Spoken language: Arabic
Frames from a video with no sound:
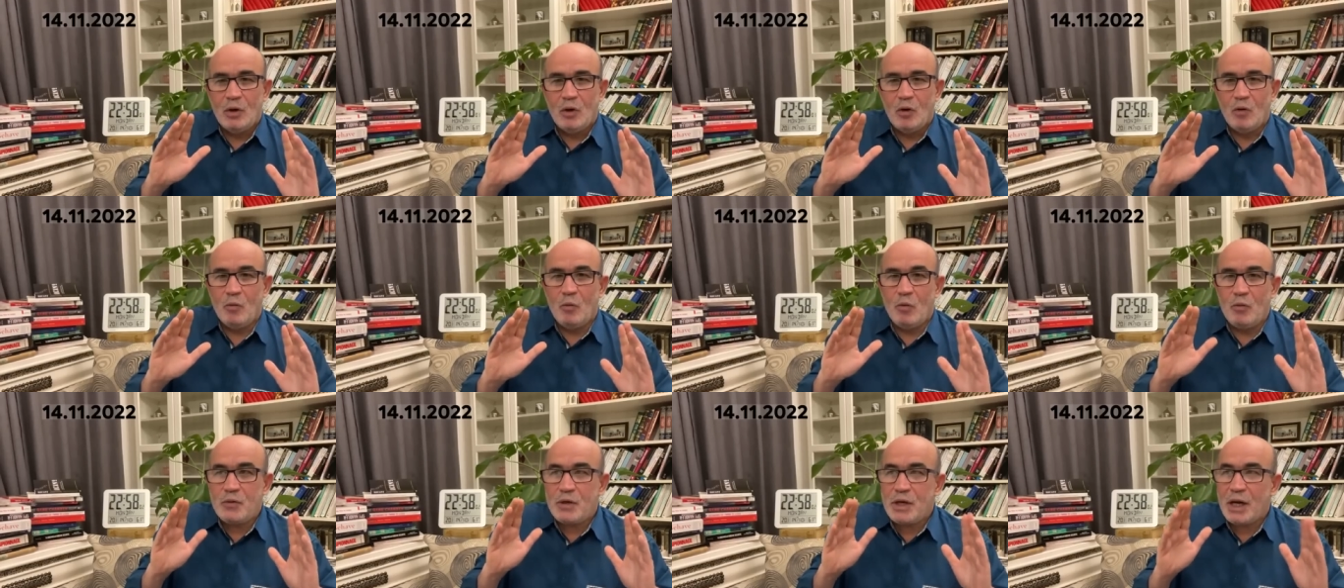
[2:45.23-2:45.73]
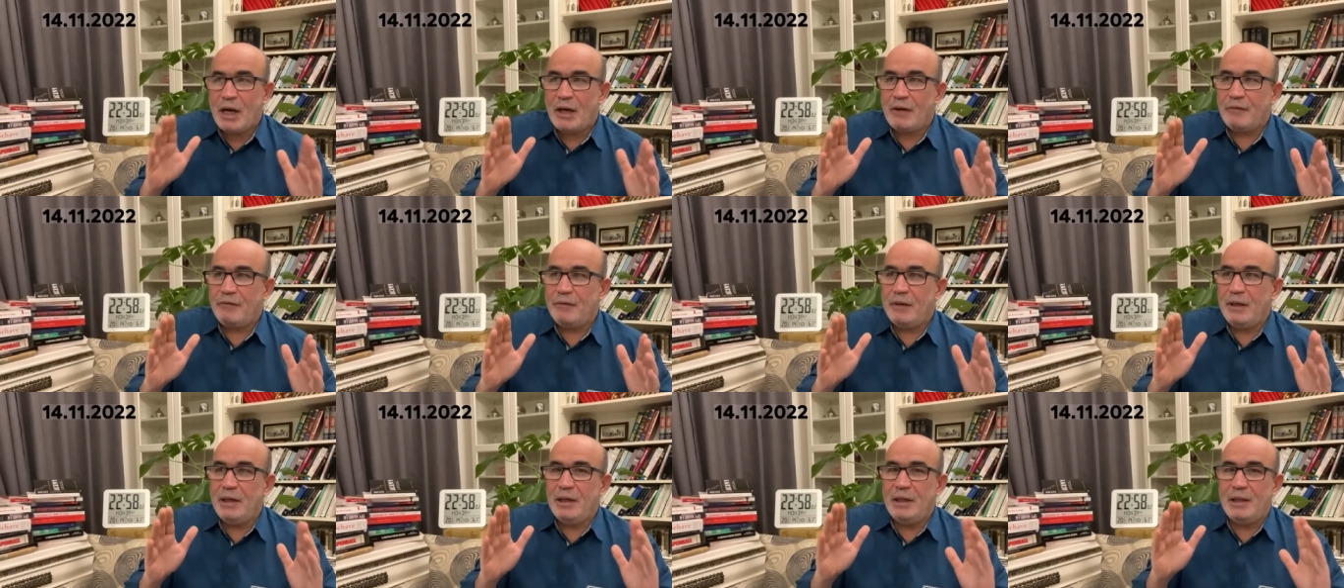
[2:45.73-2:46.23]
ومش
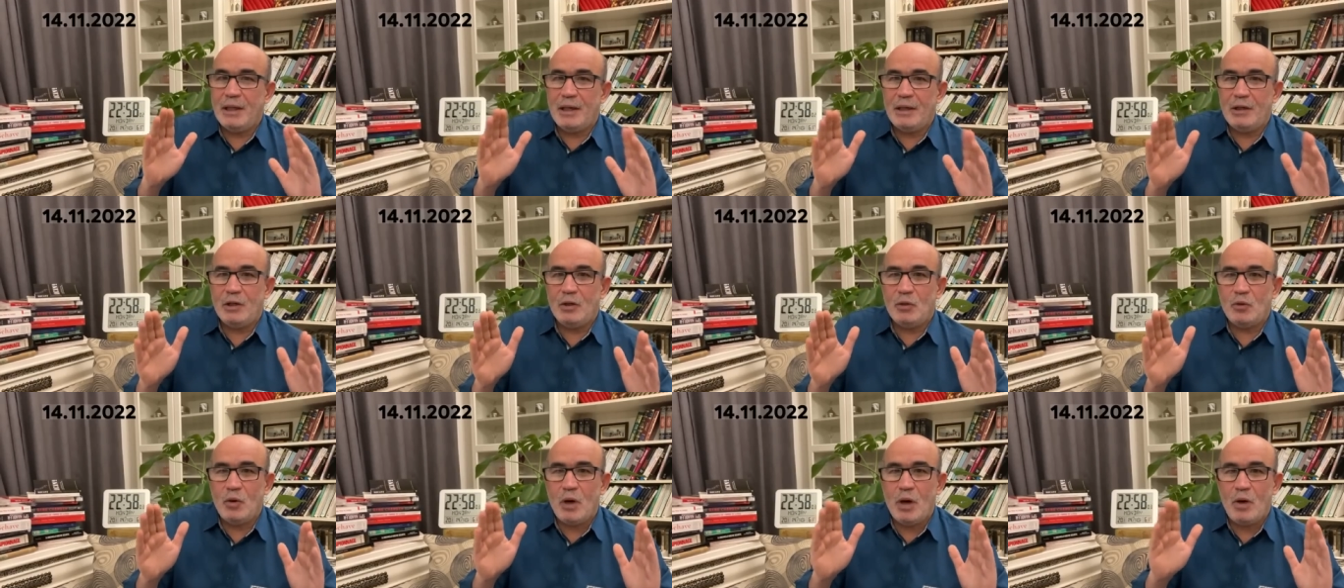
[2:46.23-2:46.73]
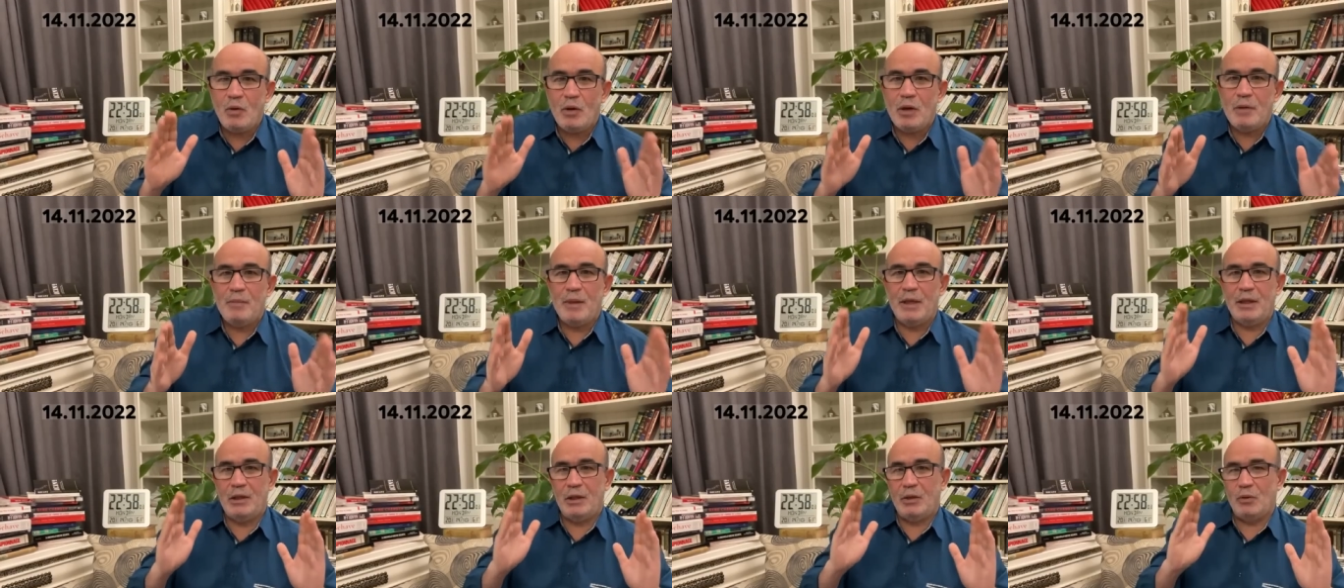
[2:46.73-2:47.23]
عارفين إذا يديروها ولا
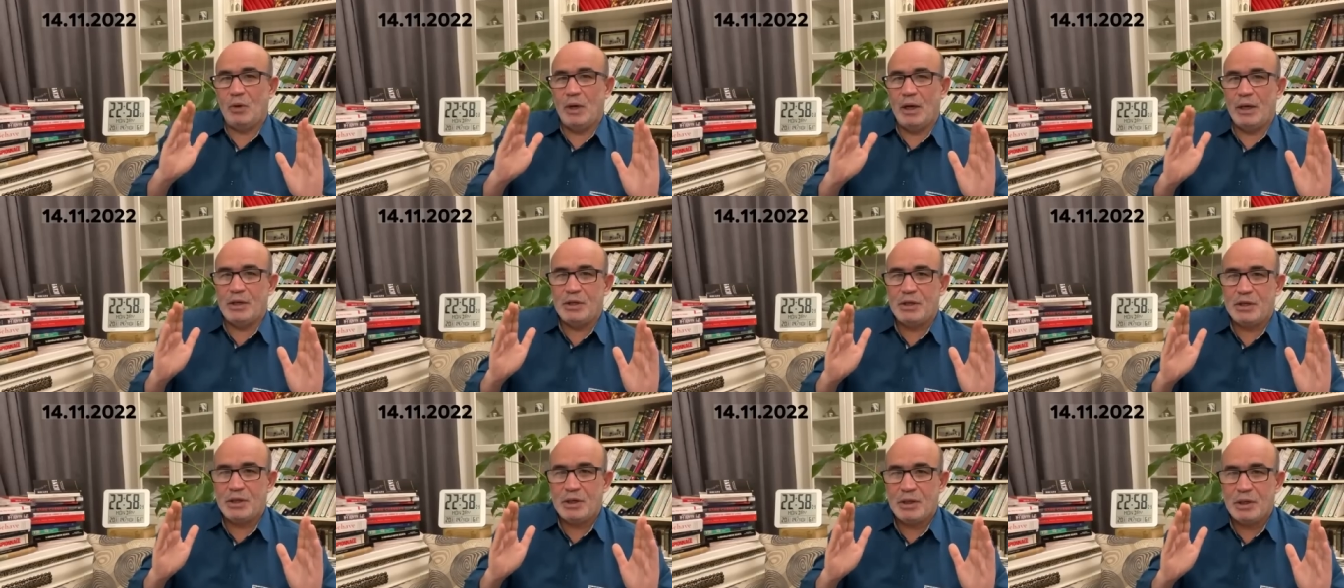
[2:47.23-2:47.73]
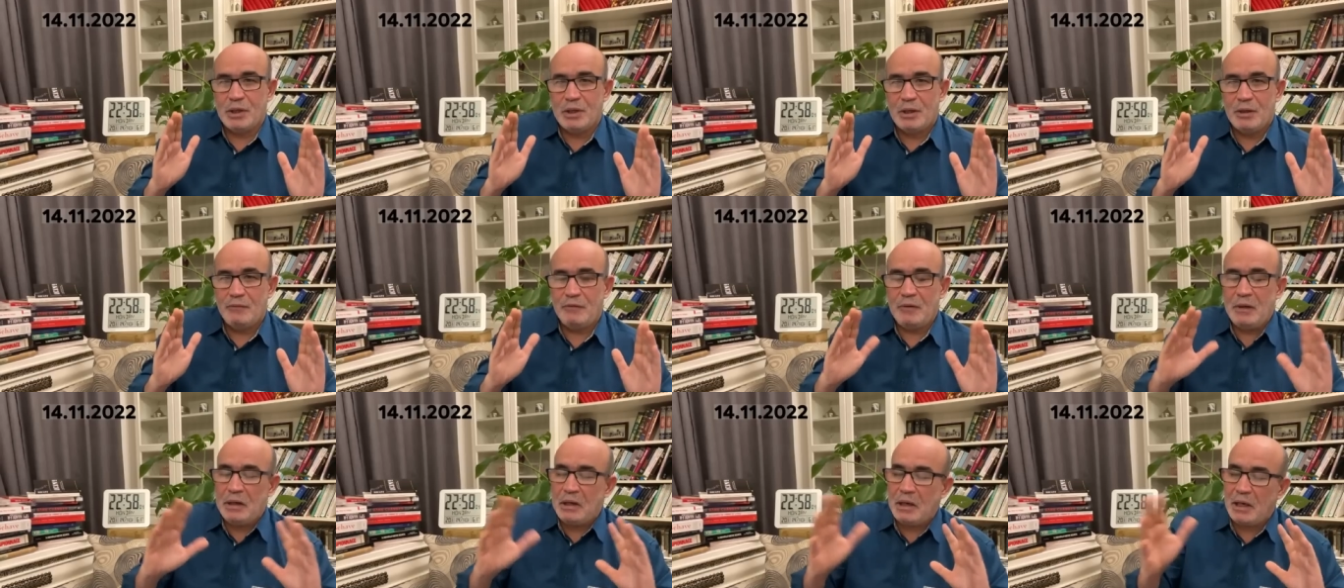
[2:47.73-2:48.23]
ما يديروهاش
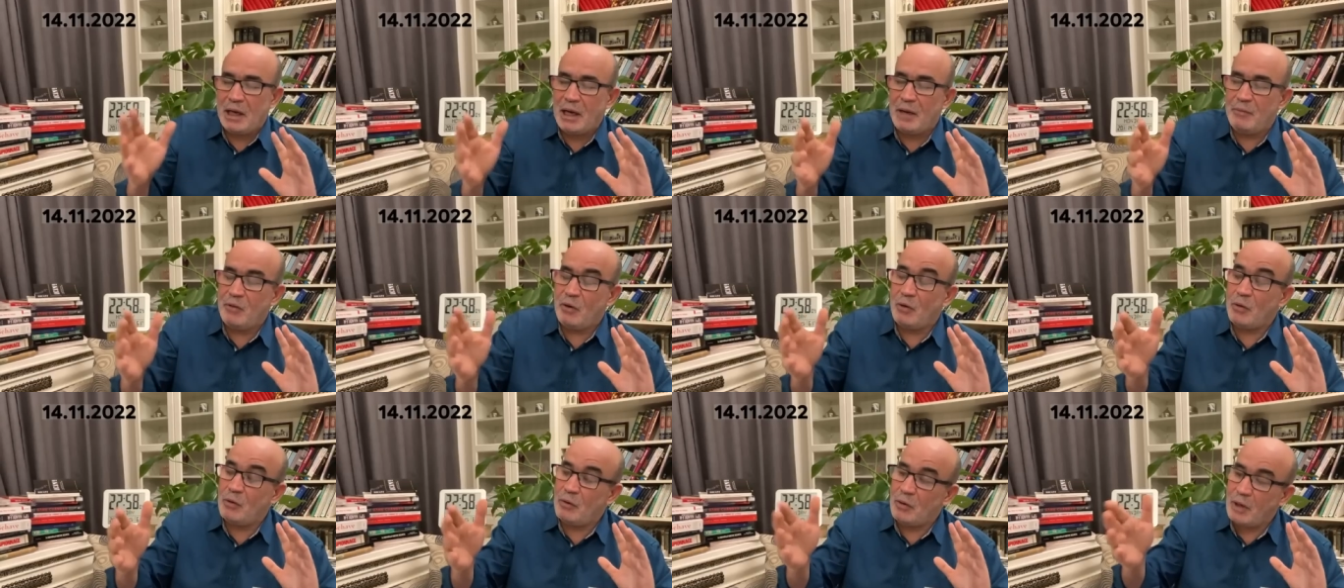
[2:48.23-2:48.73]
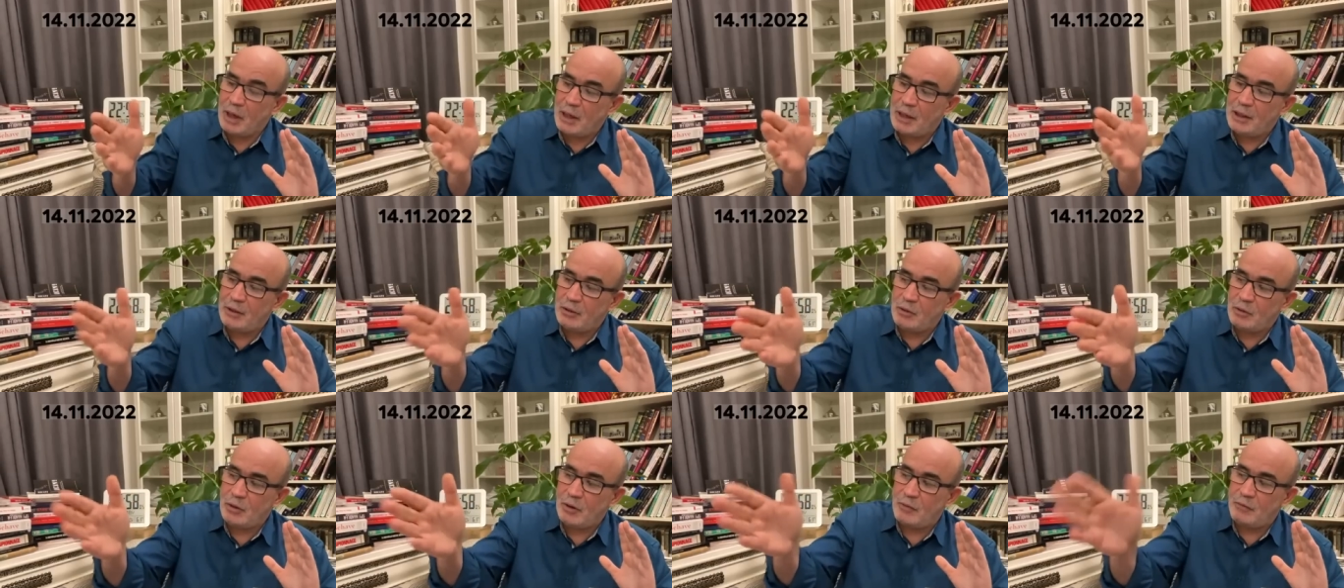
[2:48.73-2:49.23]
في كلام يقول راح
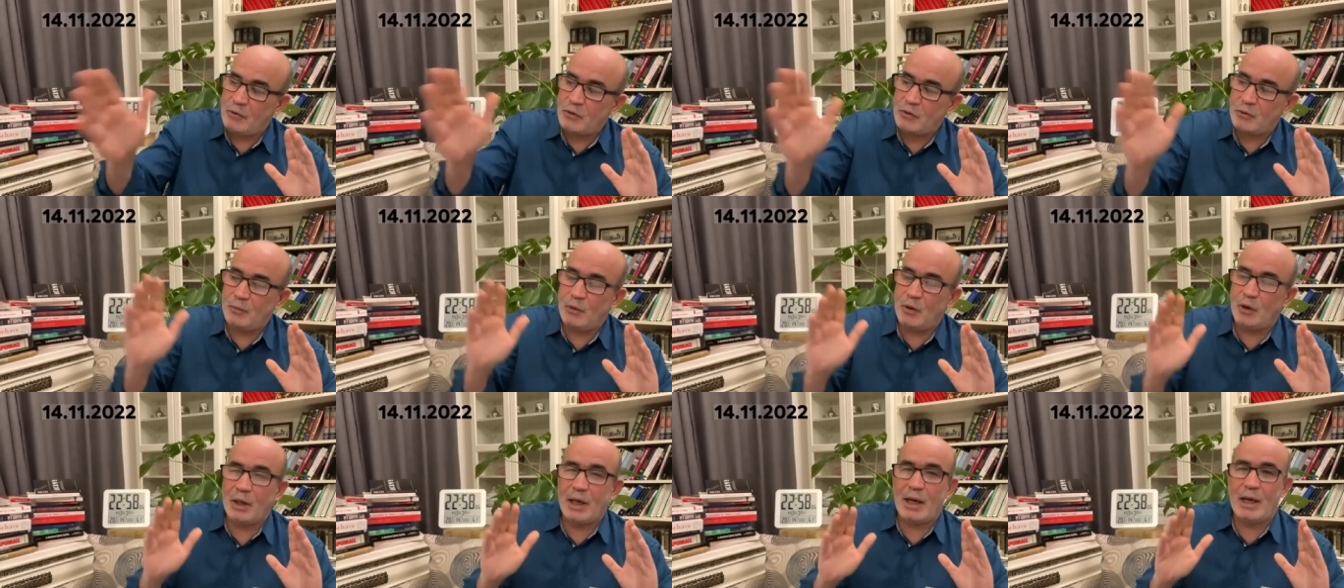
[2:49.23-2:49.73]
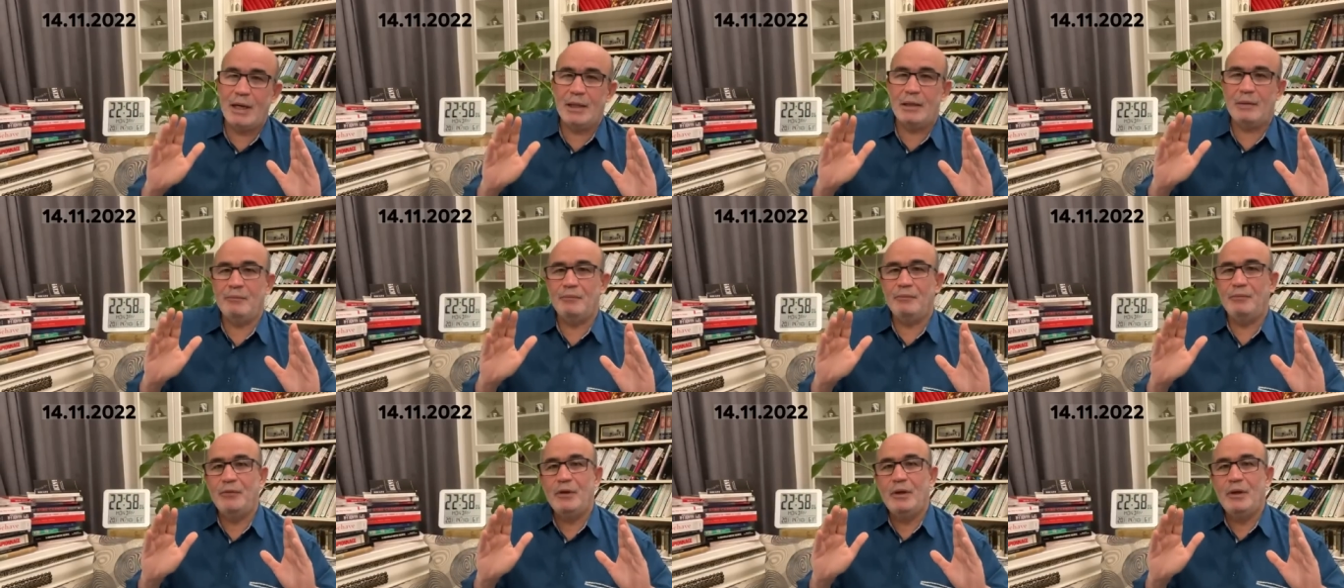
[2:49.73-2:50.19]
نديروها في الاسبوع القادم